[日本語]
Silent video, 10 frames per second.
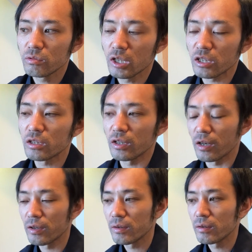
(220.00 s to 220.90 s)
やって
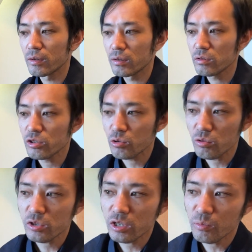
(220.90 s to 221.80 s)
ないそれは
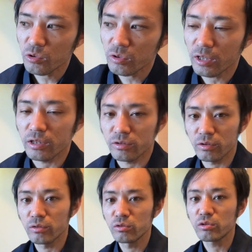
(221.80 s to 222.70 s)
正直者ではないです
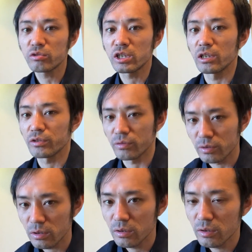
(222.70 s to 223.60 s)
よね嘘つきですよ
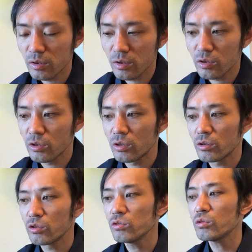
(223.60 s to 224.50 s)
ね
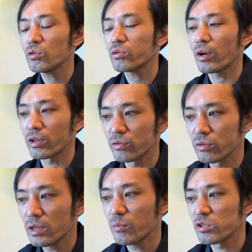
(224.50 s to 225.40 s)
言うことは言う
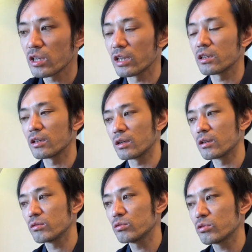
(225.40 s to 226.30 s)
でもやってな
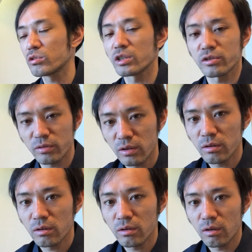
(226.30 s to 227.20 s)
い嘘つきですよね
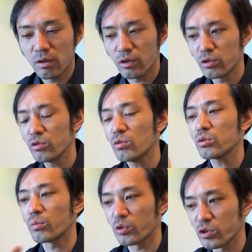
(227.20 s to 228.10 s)
言う
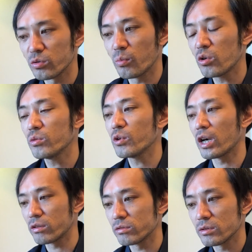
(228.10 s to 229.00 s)
ことも言う僕も
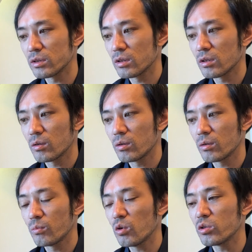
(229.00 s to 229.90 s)
やる
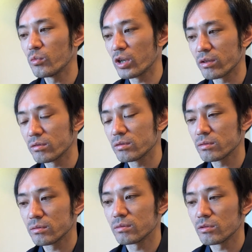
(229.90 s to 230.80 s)
僕もやる、
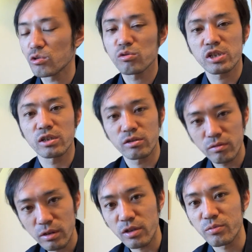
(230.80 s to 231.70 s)
うん、正直です
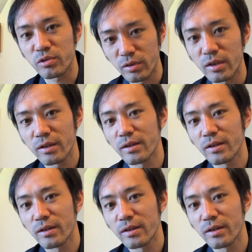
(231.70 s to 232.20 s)
よね大丈夫ですよね